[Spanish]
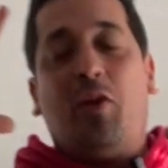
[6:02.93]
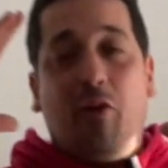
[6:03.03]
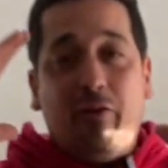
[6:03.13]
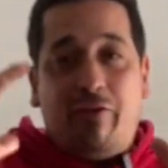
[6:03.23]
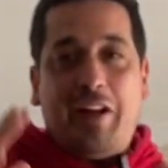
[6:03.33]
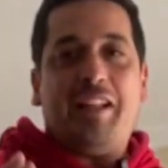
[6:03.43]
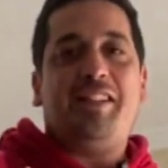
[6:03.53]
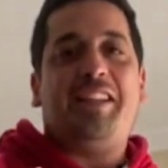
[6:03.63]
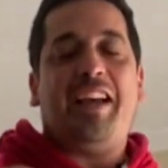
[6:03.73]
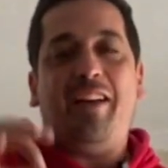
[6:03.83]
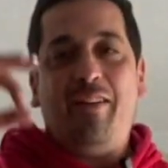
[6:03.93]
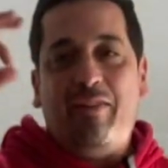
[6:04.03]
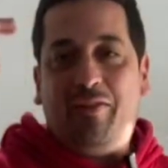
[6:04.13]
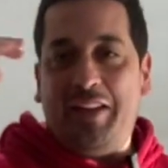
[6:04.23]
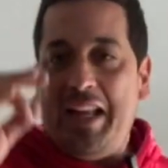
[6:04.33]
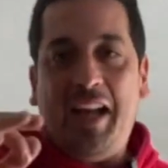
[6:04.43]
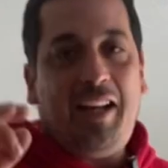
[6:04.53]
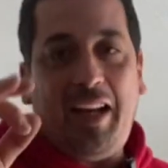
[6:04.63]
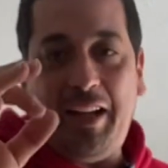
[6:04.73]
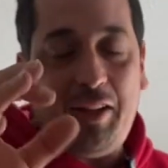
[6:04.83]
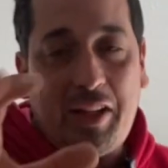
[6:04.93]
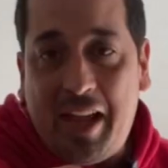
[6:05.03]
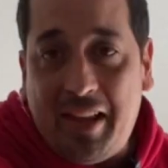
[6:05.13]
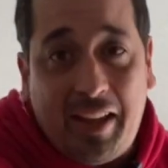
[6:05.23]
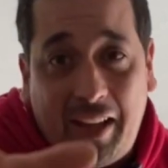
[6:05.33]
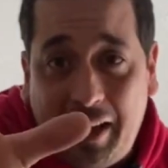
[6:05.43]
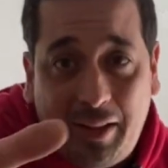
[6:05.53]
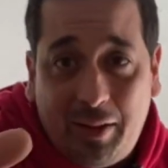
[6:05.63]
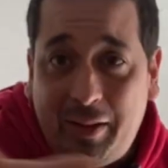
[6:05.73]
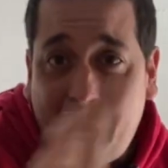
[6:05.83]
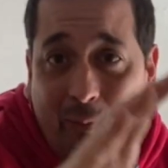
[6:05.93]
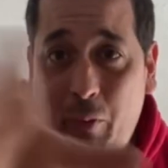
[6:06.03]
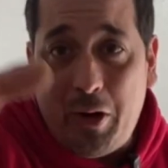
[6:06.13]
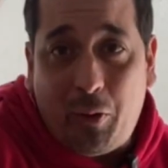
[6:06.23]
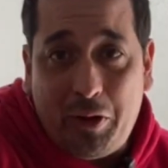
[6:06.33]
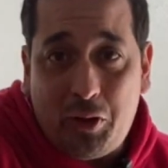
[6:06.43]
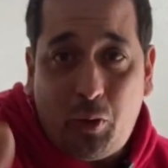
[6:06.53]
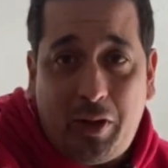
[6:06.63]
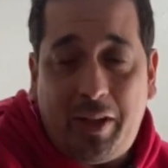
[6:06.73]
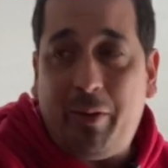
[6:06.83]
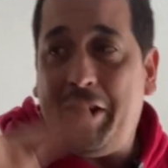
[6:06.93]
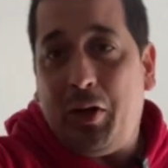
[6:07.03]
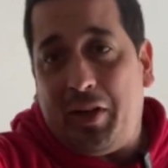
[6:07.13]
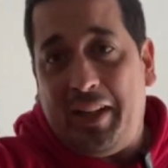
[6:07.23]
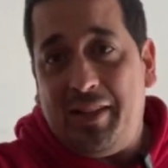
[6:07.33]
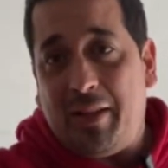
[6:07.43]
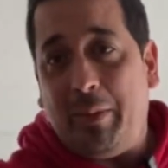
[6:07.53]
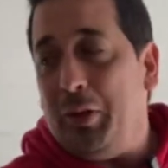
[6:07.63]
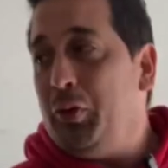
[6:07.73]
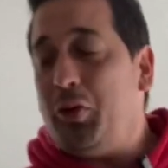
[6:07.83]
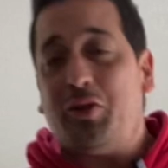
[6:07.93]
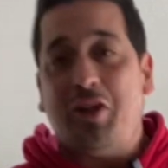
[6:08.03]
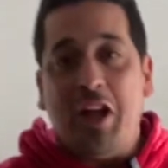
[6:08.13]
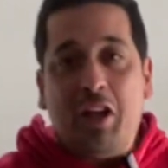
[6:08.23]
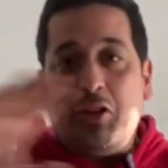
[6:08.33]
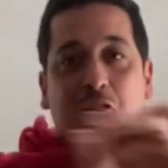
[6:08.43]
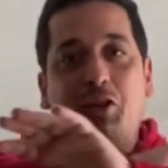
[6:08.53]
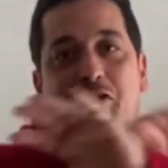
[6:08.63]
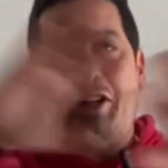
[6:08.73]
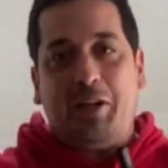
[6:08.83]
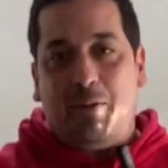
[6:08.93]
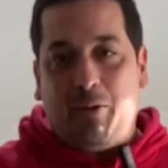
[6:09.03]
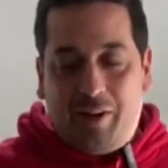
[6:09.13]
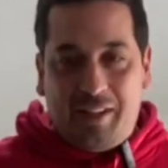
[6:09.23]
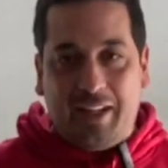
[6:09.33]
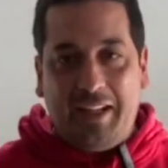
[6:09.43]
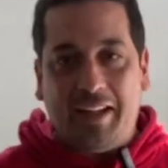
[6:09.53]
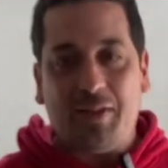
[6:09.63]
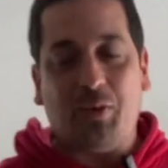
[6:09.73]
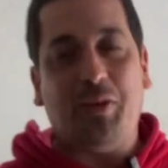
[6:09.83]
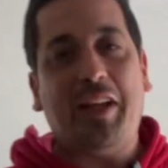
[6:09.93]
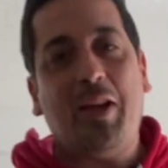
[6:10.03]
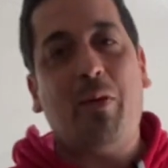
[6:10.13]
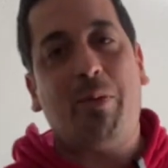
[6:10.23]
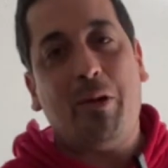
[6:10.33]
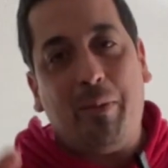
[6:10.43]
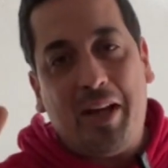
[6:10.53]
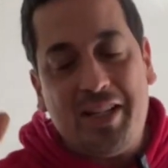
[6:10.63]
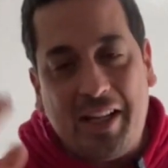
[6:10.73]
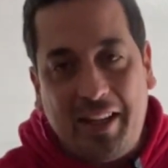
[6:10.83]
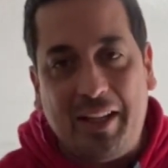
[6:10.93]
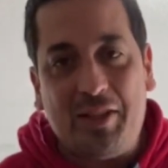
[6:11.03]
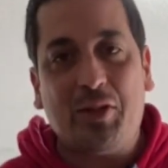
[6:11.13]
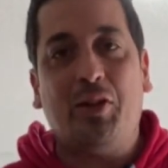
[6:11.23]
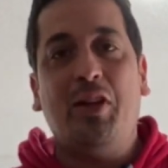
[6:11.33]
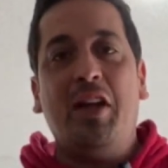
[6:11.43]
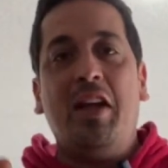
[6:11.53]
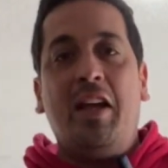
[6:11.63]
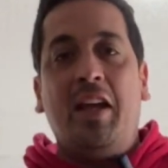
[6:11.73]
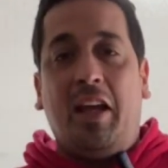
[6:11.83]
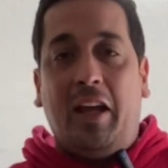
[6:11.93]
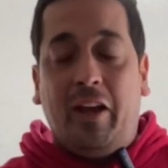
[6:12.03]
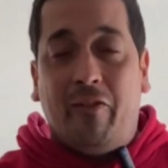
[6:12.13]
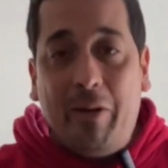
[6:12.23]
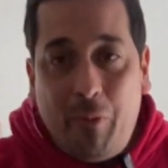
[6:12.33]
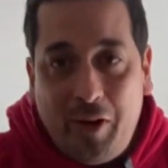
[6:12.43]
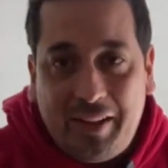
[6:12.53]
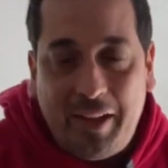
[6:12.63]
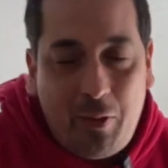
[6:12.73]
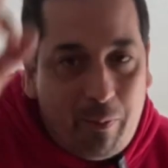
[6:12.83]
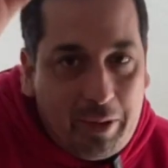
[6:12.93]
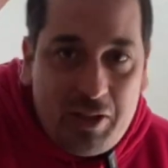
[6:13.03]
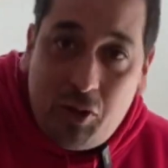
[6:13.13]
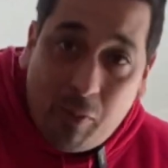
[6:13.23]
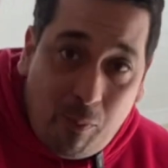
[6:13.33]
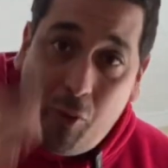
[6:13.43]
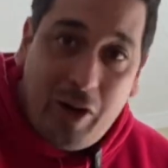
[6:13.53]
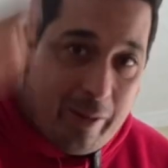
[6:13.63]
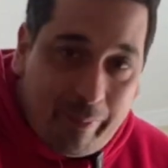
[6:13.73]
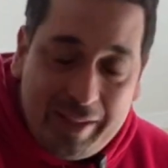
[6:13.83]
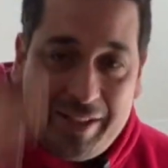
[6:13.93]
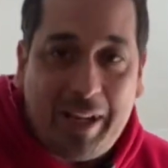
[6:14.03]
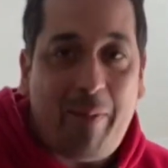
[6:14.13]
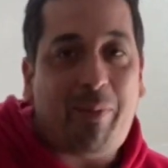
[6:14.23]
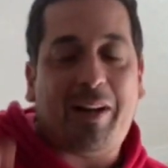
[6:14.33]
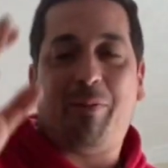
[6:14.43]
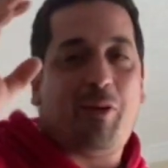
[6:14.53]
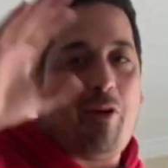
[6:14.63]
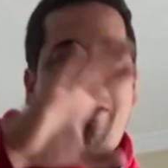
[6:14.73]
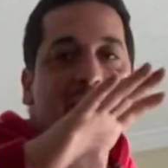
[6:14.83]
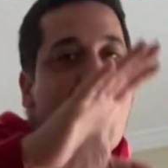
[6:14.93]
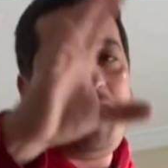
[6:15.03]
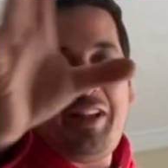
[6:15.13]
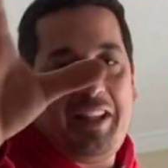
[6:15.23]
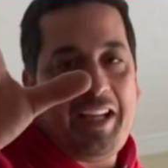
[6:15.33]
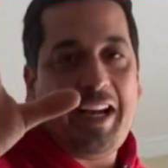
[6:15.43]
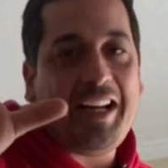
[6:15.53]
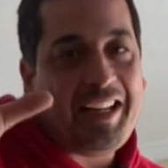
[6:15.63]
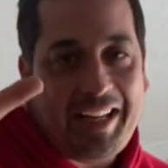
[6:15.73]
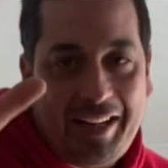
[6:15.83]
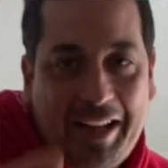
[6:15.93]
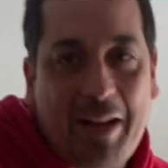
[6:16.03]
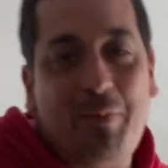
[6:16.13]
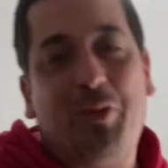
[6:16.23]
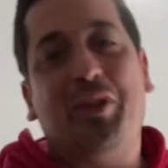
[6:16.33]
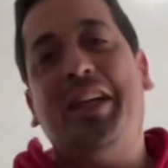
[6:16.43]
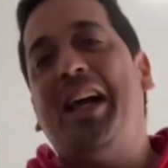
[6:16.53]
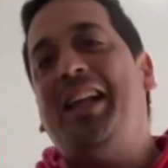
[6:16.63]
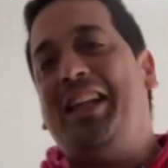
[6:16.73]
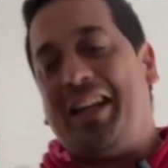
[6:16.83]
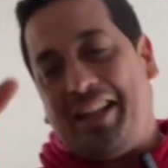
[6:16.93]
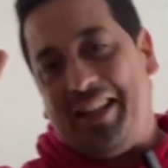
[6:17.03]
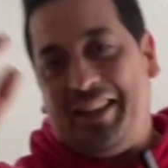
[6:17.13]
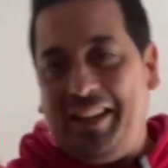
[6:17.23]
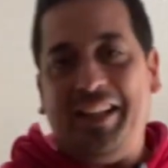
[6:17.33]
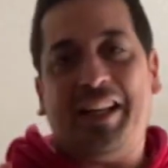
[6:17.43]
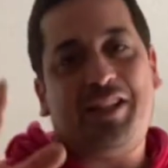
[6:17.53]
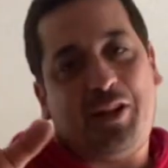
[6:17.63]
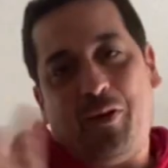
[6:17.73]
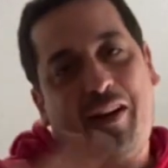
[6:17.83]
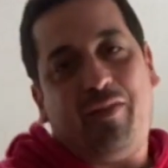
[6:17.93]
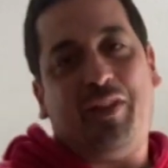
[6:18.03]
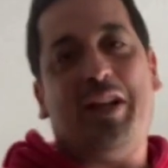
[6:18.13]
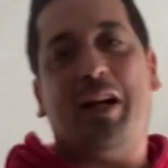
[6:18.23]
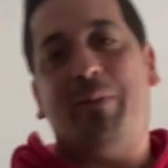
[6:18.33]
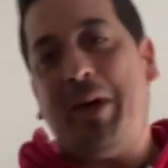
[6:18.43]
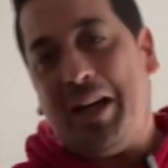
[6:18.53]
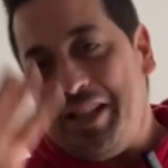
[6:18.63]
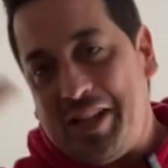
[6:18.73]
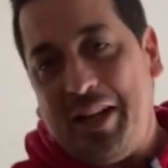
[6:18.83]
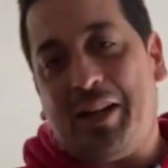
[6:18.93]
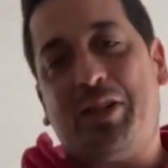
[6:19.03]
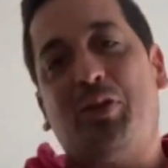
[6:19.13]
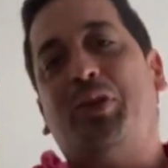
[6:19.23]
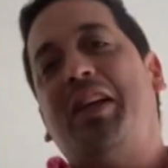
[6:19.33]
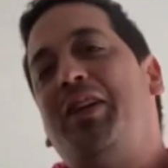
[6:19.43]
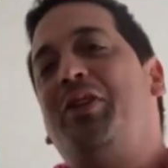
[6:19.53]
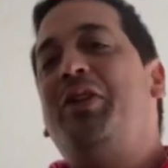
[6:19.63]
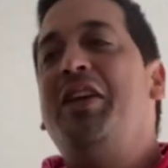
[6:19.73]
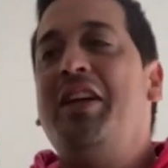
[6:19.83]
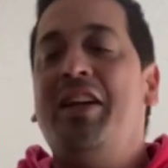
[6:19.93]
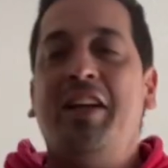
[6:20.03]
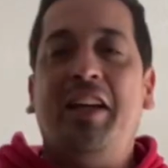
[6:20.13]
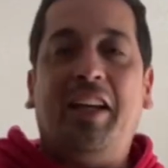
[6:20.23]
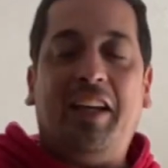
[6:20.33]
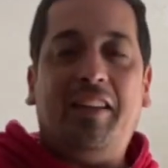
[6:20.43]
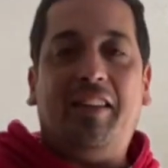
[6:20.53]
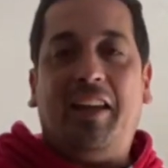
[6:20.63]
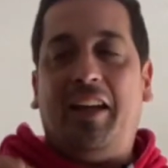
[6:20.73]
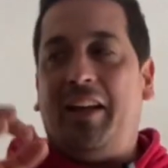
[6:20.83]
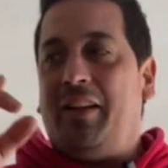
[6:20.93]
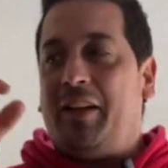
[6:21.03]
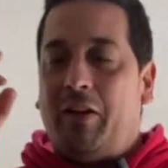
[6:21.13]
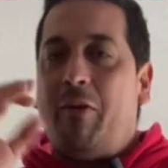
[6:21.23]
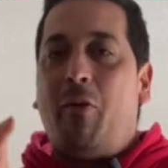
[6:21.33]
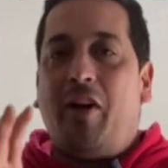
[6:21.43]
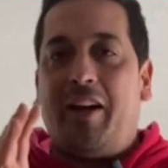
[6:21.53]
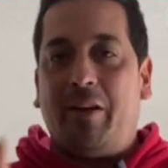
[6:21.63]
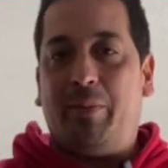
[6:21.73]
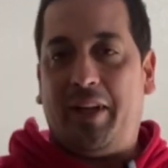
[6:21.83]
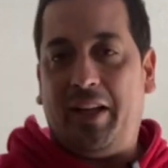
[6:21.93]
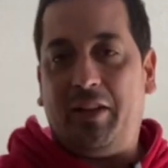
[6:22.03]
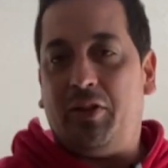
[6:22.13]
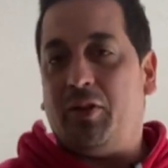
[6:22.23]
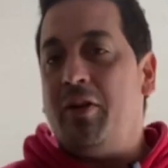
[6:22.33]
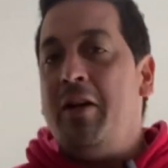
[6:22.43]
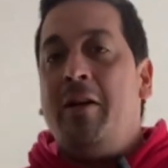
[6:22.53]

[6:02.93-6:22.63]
con Francia final en nada. En, bueno, cuando suba este video, 15 minutos. No sé cómo va a salir el resultado, pero más allá de eso, eh, vamos a tener un precio muy especial para por lo menos festejar que el Mundial, que Argentina llegó a la final. Más allá del resultado este, que vamos a dejar para esto.